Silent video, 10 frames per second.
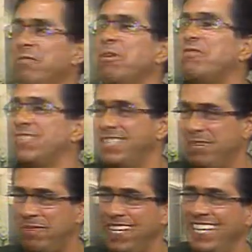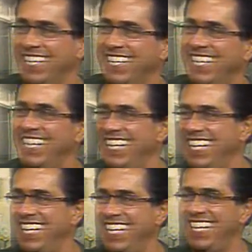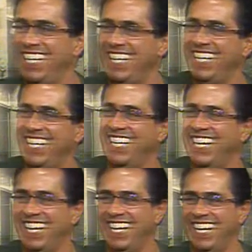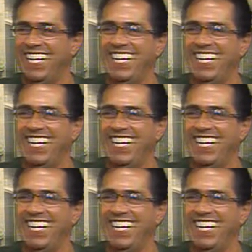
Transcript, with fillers: uma forcinha para ele. Puda!